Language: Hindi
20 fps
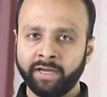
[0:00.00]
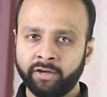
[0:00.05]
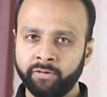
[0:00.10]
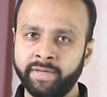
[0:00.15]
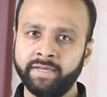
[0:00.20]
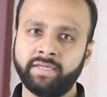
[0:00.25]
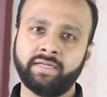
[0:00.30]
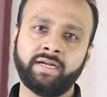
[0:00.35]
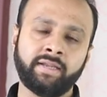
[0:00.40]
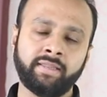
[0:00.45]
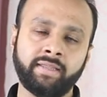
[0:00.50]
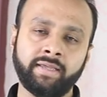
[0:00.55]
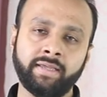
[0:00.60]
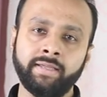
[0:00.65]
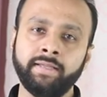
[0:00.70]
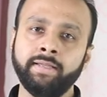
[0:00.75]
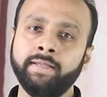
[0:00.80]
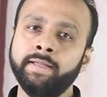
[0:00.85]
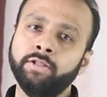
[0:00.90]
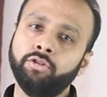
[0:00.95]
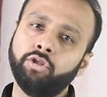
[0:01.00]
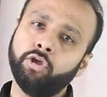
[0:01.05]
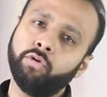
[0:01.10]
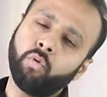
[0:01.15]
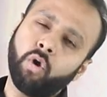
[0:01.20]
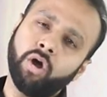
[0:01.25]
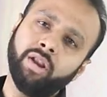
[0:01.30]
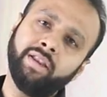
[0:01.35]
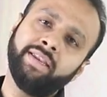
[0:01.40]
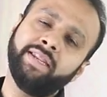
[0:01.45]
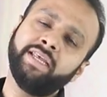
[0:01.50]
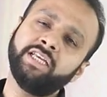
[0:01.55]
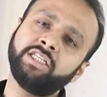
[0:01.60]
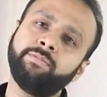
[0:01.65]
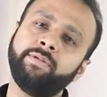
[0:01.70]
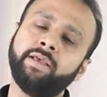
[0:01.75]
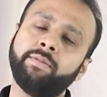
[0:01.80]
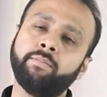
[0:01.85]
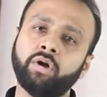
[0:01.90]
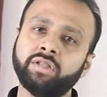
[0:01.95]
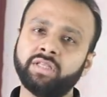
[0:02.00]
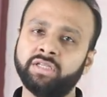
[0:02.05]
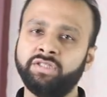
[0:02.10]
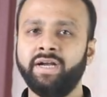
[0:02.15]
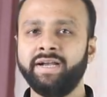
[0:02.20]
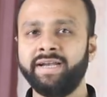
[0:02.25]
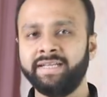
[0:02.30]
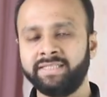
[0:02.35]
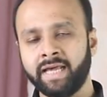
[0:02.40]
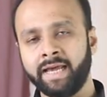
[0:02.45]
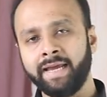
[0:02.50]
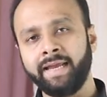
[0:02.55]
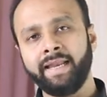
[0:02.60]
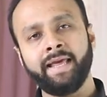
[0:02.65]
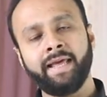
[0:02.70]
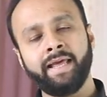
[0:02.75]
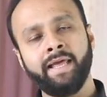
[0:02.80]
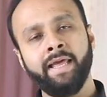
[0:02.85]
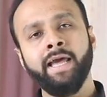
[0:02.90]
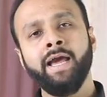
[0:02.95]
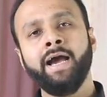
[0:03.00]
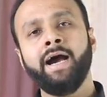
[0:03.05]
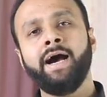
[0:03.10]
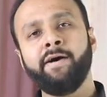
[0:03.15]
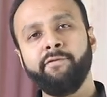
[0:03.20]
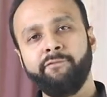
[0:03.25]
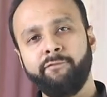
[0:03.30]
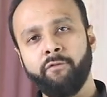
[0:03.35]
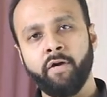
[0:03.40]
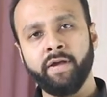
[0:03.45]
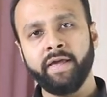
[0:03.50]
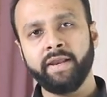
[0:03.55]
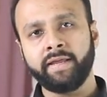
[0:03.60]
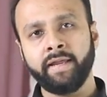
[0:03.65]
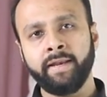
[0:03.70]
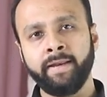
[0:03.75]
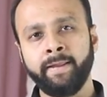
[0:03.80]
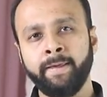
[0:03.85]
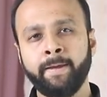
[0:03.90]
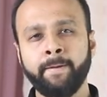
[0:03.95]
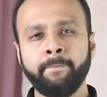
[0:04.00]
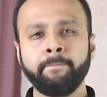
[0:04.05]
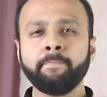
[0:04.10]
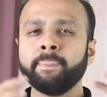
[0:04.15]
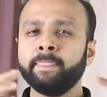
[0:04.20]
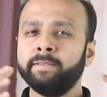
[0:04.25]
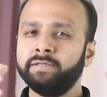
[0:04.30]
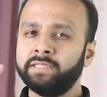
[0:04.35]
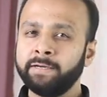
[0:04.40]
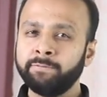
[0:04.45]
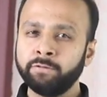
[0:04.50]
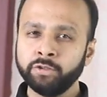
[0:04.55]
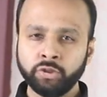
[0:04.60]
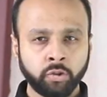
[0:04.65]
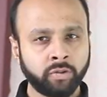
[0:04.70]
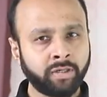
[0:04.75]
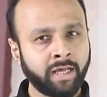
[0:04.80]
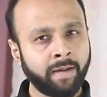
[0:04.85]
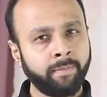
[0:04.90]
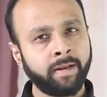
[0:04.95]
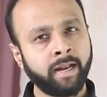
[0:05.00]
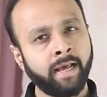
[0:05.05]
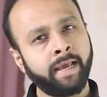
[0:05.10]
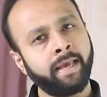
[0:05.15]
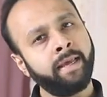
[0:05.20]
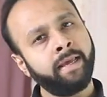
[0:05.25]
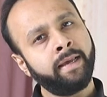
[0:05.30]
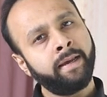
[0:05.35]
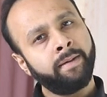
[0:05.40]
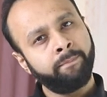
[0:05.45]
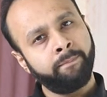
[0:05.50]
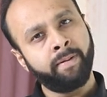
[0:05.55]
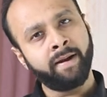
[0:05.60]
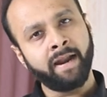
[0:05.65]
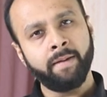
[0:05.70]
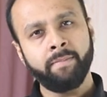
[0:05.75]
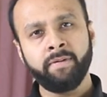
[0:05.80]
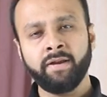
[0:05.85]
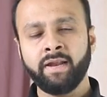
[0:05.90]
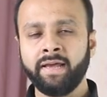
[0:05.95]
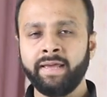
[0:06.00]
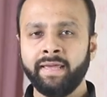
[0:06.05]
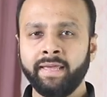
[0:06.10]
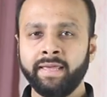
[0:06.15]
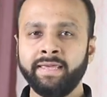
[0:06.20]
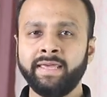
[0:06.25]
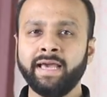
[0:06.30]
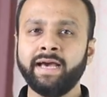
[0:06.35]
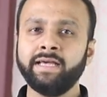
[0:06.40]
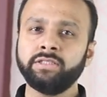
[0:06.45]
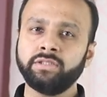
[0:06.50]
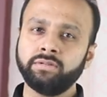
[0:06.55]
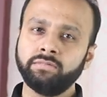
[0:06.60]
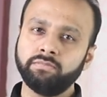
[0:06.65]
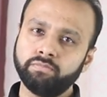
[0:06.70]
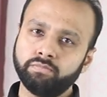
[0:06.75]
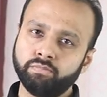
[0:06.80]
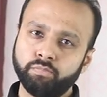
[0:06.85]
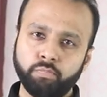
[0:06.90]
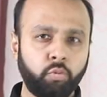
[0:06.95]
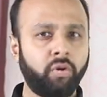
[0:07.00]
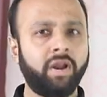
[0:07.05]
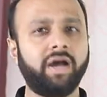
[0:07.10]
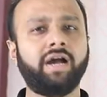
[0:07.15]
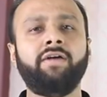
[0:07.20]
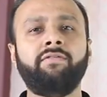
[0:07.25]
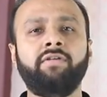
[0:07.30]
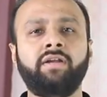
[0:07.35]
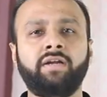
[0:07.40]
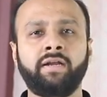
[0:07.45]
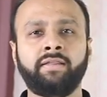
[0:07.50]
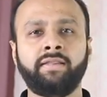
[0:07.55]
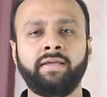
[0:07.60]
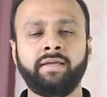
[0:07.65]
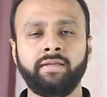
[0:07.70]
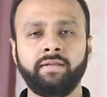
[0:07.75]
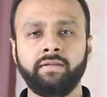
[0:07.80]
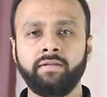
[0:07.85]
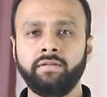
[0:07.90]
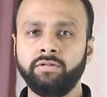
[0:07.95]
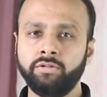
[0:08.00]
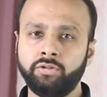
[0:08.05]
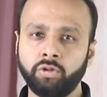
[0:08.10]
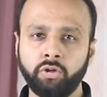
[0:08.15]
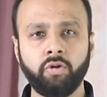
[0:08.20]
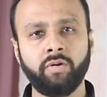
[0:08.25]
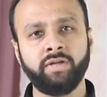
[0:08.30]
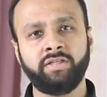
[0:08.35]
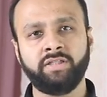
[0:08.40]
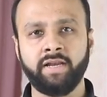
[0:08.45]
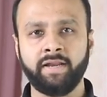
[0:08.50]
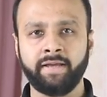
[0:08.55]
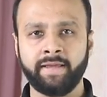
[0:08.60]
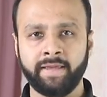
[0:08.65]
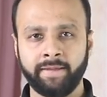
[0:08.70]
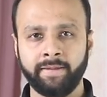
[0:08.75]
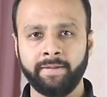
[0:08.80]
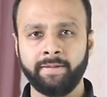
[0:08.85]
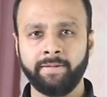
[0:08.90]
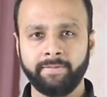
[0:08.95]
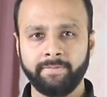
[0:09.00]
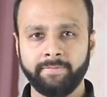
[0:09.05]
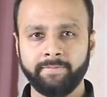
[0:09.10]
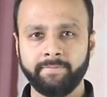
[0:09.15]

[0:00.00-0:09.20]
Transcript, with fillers: डेकोरेट कर दें तो एक वॉल नीच भी बहुत अच्छा डिज़ाइन है फॉयर के लिए चाहे वो छोटा बनाएं बड़ा बनाएं या पूरा कवर कर दें दोनों अच्छा लगेंगे